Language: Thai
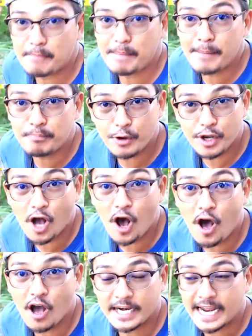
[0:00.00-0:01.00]
ลักๆ เป็นปุ๋ยค
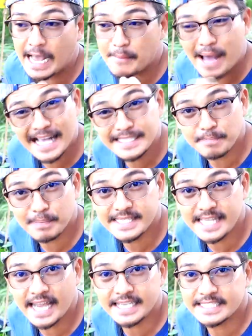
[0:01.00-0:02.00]
อกนะครับ
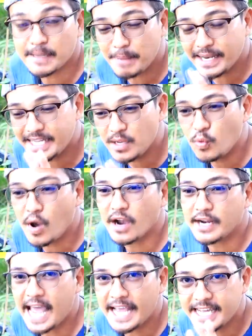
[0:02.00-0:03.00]
50%จะเป็นขี้วัว
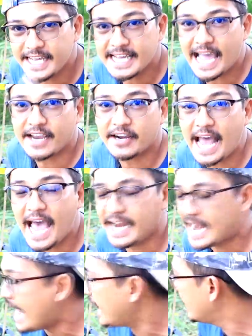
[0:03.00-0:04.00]
ก็ได้ ขี้ไก่ก็ได้
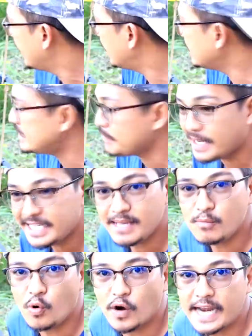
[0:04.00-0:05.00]
นะ หรือจะเป็น
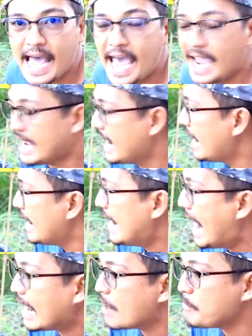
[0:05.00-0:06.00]
ขี้หมูก็ได้
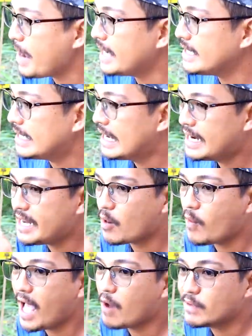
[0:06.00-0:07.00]
และก็เป็นเรีย
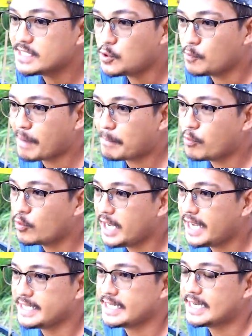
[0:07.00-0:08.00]
กว่าวัสดุปรับปรุง
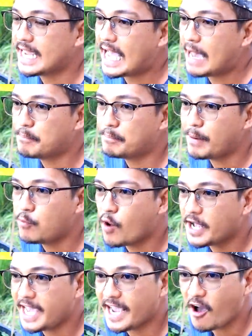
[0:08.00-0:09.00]
ดินนะครับ เป็นพ
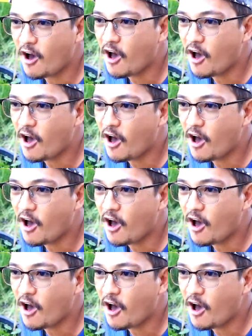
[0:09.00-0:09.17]
วกเค้ก